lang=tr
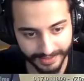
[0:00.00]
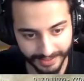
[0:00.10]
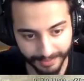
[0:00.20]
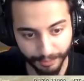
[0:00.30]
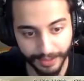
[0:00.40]

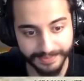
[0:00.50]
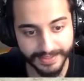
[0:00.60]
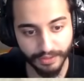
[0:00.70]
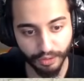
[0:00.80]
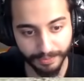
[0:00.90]
Yine de bu
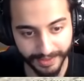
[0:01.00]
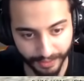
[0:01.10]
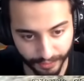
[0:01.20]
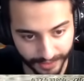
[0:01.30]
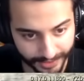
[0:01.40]
hepsini lobiye
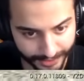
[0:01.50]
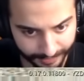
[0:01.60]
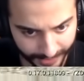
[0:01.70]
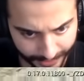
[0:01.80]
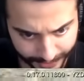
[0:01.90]

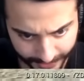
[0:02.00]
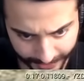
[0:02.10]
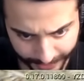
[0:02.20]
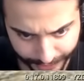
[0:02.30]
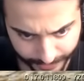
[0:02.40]
göndereceğim
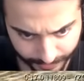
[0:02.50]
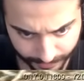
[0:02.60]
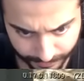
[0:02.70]
gerçeğini değiştim.